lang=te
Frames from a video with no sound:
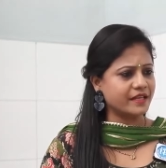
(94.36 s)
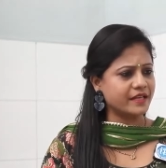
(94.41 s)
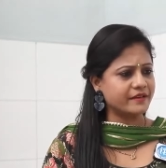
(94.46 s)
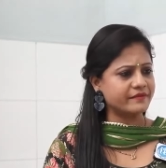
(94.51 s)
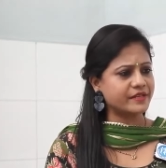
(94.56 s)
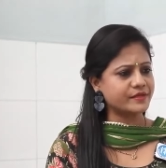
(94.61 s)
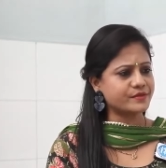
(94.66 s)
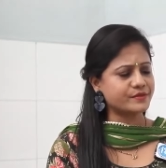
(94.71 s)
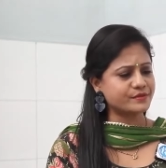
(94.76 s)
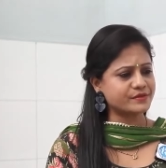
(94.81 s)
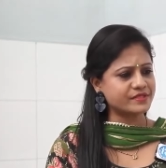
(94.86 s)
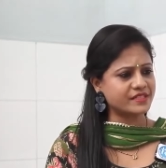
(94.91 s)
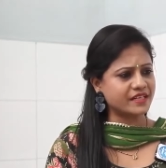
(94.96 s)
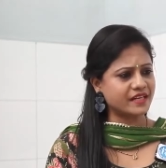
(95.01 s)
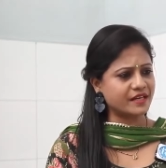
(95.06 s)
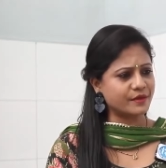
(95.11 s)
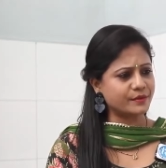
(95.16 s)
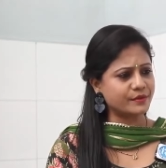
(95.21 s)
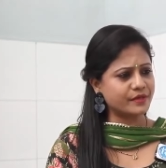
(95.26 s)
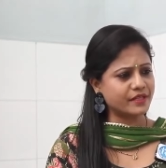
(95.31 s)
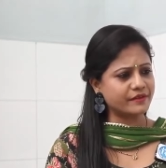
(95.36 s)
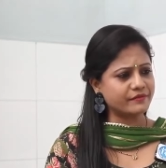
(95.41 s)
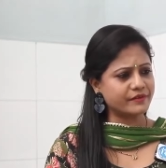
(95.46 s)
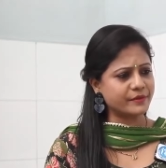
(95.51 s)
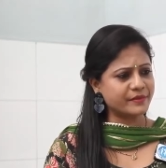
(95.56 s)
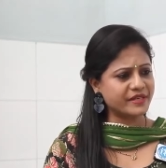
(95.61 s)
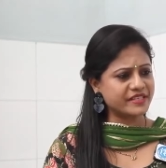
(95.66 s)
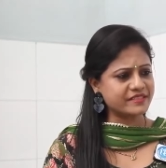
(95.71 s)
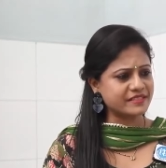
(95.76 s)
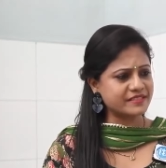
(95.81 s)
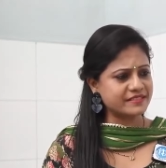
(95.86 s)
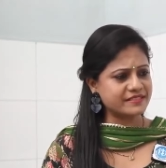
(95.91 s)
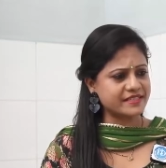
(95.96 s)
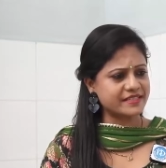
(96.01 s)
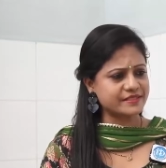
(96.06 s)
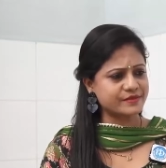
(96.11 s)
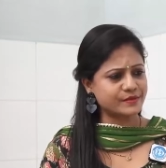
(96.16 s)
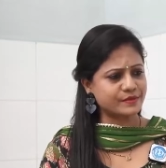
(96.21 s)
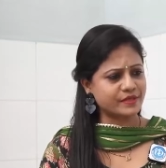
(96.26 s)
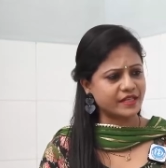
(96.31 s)
ఎవరు చూసినా కూడా విమర్శలు
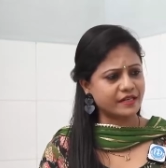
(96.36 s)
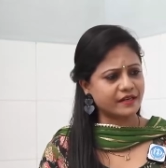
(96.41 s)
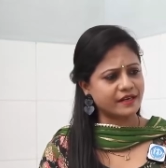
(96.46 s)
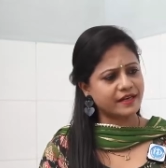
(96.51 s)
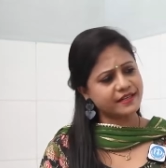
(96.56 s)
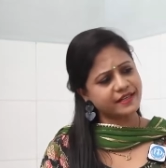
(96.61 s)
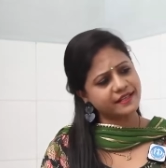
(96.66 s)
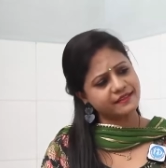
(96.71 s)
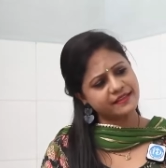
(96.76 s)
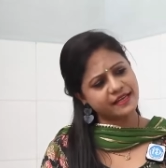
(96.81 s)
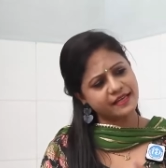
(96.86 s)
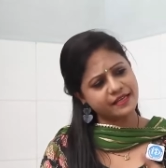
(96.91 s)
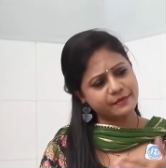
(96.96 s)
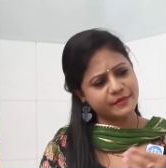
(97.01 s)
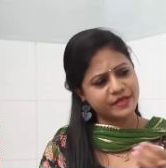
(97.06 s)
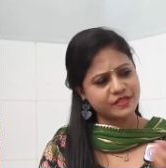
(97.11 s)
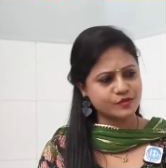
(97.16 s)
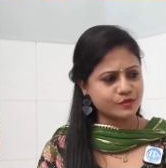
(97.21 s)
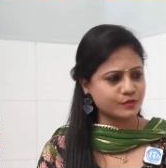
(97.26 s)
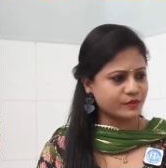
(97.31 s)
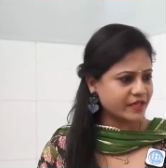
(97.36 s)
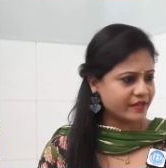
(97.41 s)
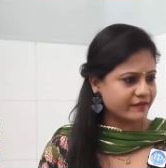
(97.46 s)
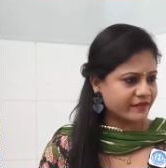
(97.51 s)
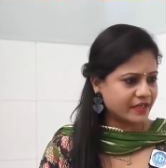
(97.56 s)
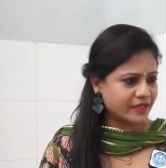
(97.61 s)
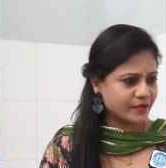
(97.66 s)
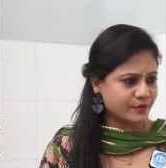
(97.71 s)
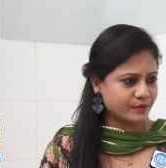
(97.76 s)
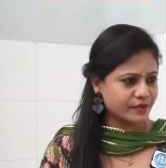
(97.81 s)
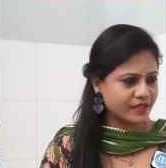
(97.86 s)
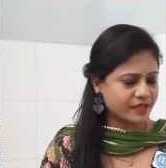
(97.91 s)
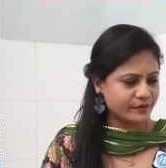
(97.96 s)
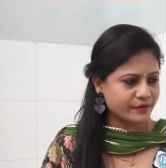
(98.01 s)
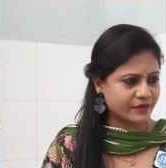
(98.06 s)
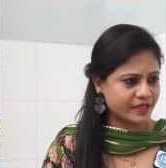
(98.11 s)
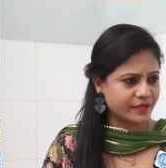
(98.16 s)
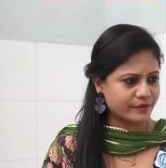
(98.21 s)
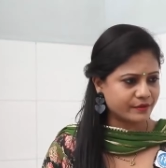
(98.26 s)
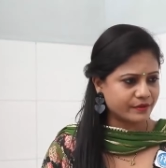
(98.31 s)
చేస్తున్నారు అంటే దాన్ని మెచ్చుకునే వాళ్ళు కూడా
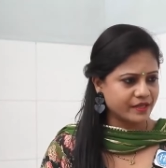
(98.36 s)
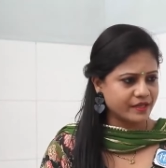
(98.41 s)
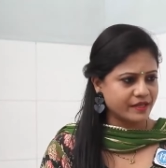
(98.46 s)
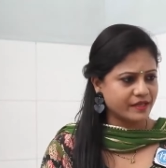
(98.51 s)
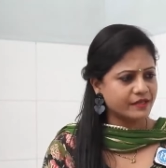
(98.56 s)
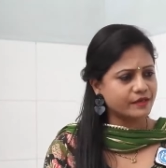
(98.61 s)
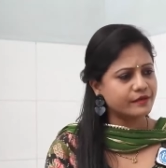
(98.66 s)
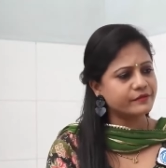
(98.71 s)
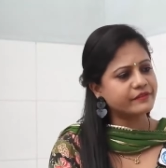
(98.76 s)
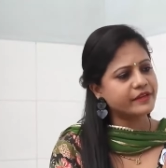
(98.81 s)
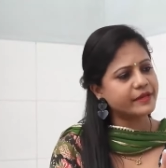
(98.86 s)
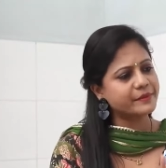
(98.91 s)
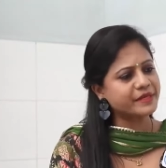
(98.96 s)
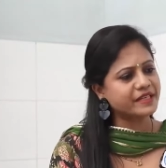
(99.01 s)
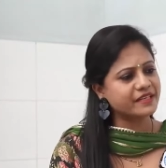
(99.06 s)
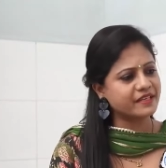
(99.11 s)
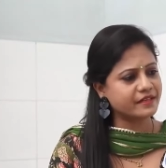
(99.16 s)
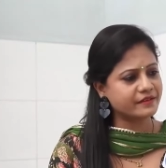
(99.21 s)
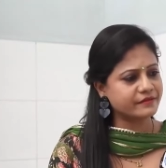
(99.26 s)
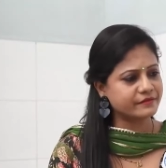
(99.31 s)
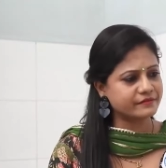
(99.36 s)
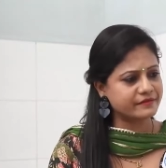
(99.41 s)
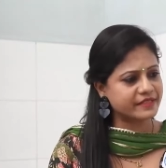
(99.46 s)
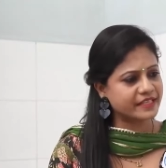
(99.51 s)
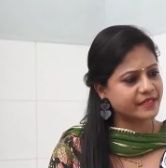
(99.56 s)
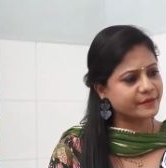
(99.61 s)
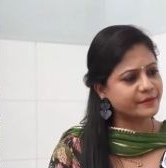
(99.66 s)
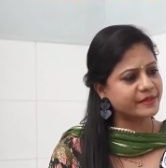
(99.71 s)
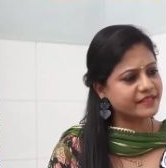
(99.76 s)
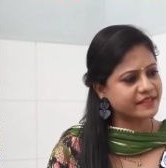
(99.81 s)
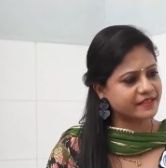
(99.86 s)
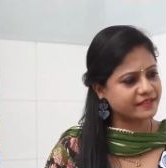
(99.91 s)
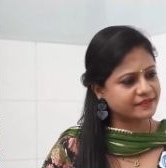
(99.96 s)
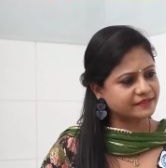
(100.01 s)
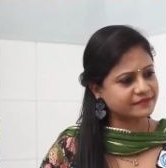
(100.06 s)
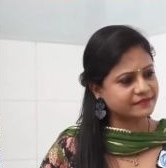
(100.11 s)
ఉన్నారు నువ్వేమంటావు దీని మీద